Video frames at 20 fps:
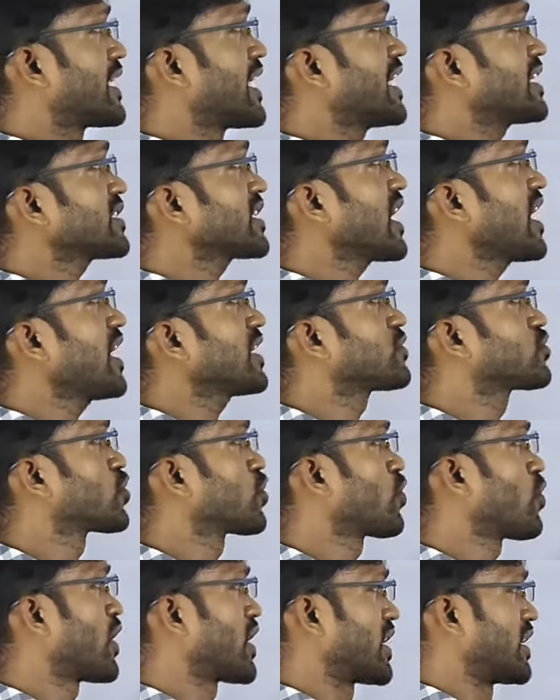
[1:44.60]
কে সাহায্য
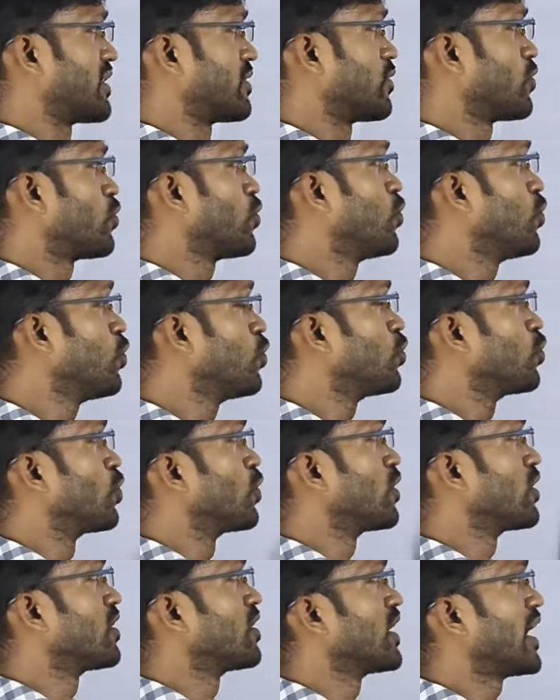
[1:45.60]
করে হু
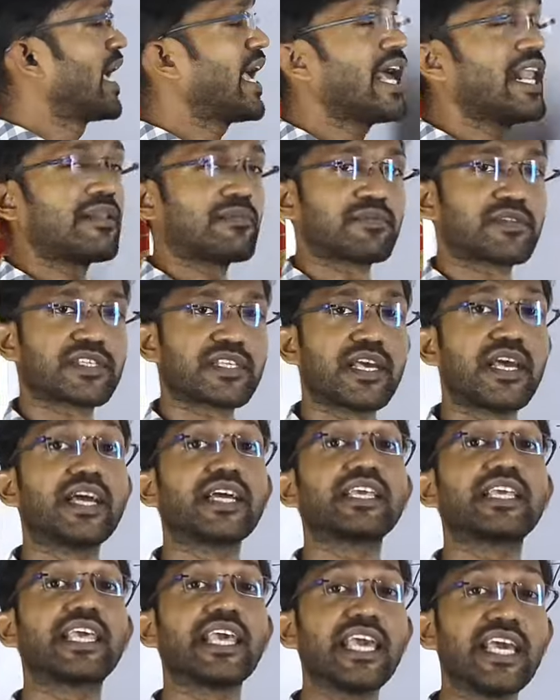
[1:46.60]
হেল্পস
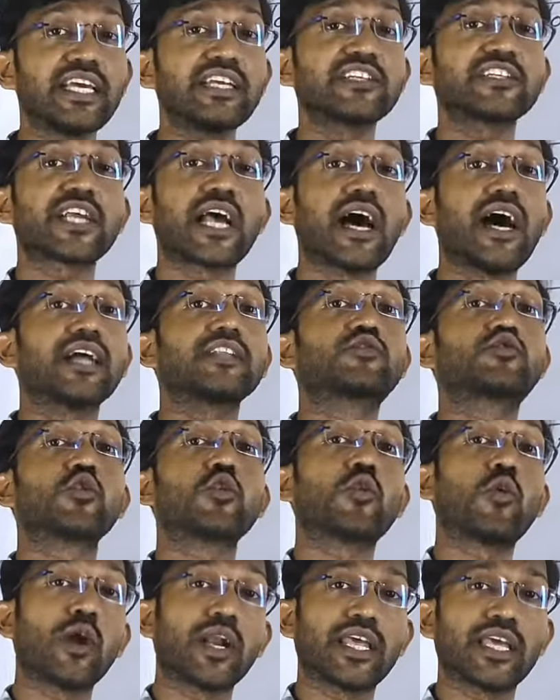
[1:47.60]
কে সাহায্য
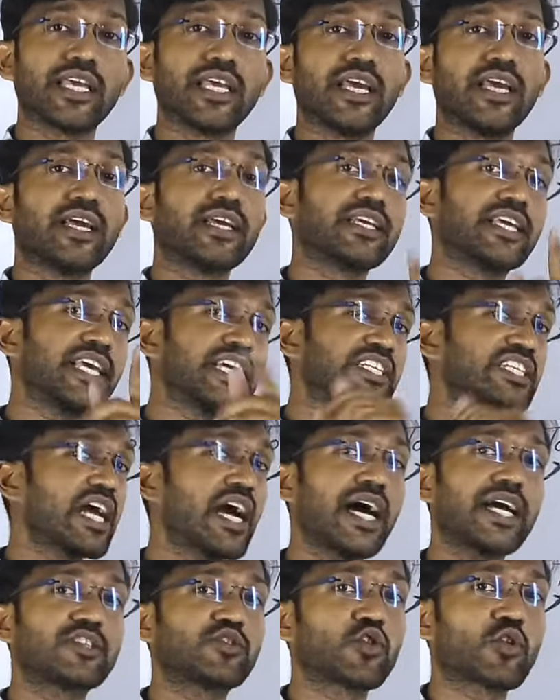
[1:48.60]
করে কে
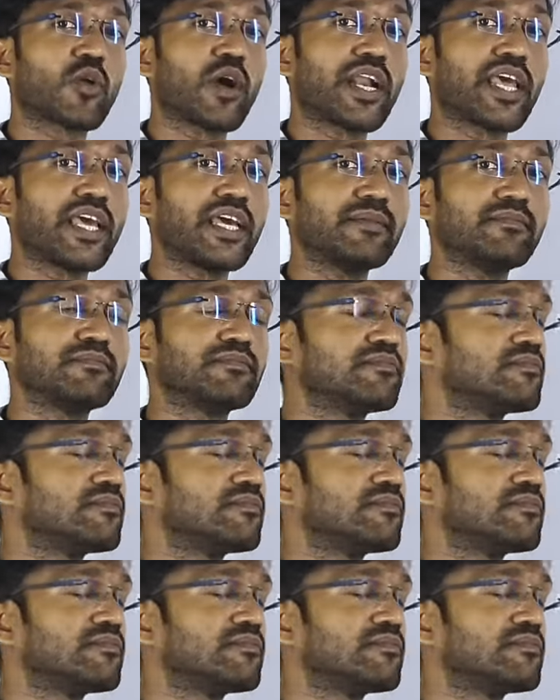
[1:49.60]
সাহায্য করে